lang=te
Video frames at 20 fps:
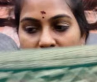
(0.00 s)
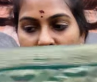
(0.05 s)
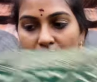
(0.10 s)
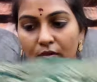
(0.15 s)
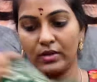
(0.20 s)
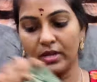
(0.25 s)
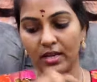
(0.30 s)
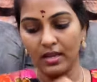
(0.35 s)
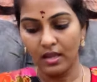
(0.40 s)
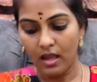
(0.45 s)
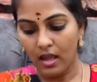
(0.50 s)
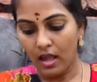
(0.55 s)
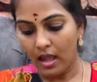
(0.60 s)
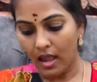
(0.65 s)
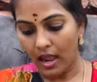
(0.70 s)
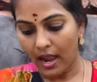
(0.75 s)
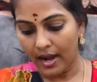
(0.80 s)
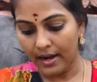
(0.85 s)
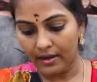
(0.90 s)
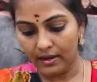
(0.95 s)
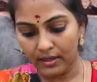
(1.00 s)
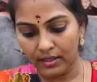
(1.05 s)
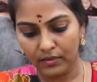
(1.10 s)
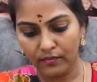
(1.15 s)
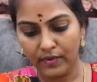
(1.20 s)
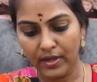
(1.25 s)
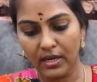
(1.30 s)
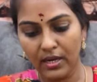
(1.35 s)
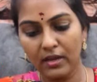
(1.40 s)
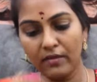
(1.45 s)
ఓకే అండ్ ఇది
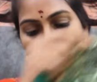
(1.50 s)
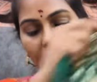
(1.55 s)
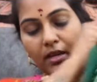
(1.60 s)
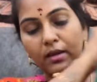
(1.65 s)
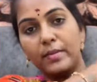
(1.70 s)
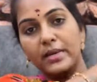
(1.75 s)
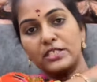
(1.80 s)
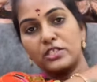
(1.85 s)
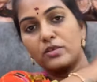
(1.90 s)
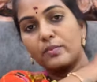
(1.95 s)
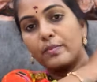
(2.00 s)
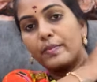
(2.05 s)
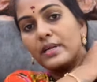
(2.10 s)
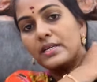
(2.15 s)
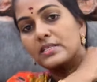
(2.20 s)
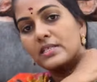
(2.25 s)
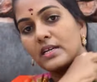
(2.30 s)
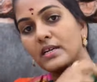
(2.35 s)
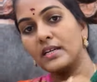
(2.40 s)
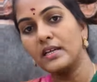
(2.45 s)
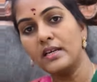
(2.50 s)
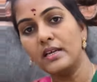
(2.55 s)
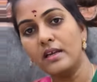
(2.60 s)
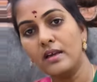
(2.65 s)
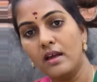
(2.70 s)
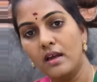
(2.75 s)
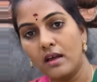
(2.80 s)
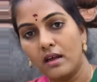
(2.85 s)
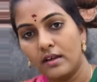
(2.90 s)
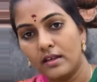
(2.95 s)
వెరీ వెరీ బెస్ట్ ప్రైస్ అండి
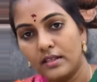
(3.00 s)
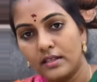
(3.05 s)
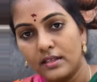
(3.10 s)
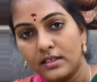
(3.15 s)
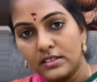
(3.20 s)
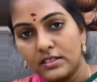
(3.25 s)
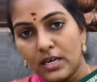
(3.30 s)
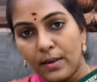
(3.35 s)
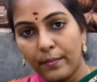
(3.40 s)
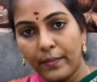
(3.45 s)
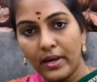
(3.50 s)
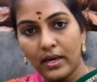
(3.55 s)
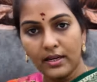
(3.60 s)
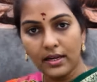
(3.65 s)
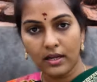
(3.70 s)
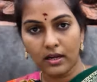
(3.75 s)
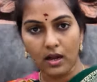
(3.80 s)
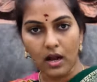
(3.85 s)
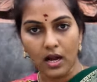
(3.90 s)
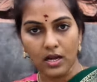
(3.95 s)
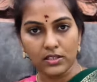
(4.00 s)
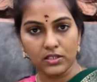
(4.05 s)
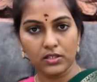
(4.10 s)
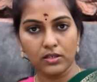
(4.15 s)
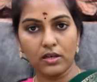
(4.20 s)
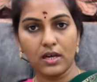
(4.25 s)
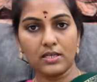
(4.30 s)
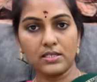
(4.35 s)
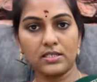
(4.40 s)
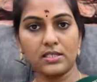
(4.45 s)
ఇది చెప్పాలంటే కాస్ట్
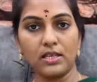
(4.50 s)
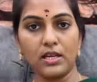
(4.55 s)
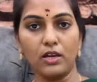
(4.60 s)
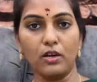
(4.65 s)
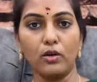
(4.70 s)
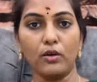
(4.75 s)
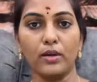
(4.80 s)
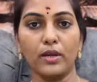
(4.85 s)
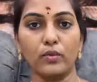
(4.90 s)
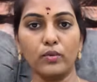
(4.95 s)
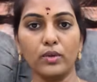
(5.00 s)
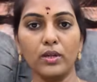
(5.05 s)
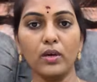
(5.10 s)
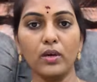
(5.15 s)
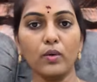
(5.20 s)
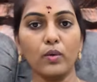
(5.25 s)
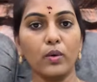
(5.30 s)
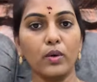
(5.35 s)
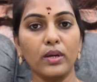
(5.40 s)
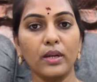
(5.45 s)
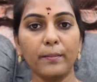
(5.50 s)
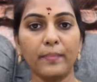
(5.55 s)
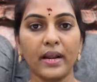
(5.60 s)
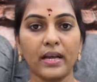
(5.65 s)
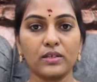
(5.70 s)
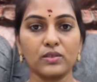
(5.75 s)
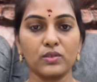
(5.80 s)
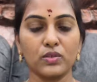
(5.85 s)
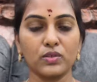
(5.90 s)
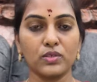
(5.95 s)
కాస్ట్ సేల్లోనే ఉంది ఓన్లీ
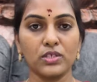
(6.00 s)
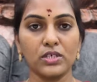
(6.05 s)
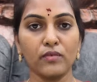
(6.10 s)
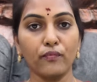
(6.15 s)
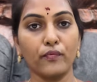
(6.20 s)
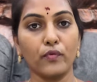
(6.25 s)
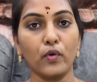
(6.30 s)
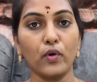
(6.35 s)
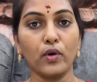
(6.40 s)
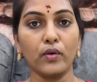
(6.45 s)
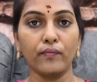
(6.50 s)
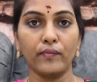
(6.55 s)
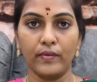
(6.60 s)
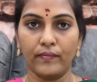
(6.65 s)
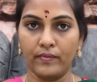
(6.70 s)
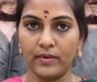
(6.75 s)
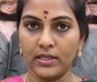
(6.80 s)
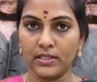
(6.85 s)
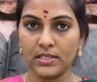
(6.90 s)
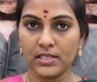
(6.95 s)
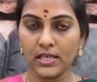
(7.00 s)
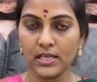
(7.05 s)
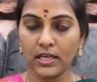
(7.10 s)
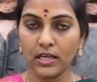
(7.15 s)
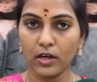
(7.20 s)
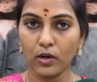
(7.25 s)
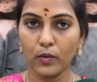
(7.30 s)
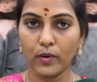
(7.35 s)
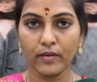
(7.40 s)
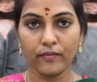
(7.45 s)
ప్రైస్ వచ్చి ఫోర్ ఫిఫ్టీ
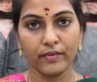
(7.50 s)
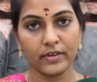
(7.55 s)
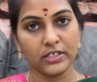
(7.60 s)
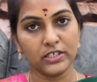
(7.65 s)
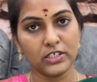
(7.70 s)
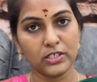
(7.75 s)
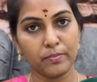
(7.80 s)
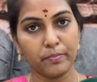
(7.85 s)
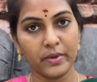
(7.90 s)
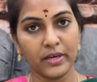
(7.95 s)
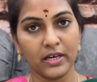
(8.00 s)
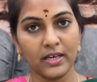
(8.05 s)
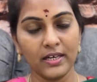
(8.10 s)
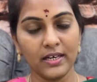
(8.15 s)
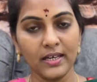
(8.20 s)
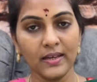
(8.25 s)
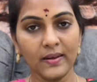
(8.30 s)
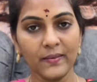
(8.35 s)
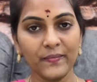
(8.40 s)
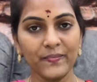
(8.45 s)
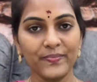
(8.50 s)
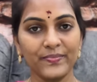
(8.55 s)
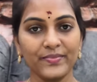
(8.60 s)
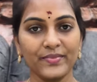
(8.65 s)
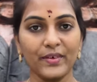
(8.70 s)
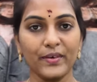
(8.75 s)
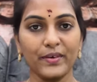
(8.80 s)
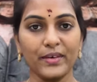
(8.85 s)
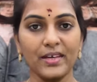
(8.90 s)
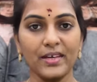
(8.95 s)
సింగిల్ కూడా ఫ్రీ షిప్పింగ్ అండి
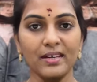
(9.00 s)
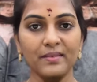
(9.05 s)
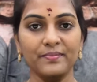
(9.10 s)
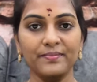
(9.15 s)
ఓకే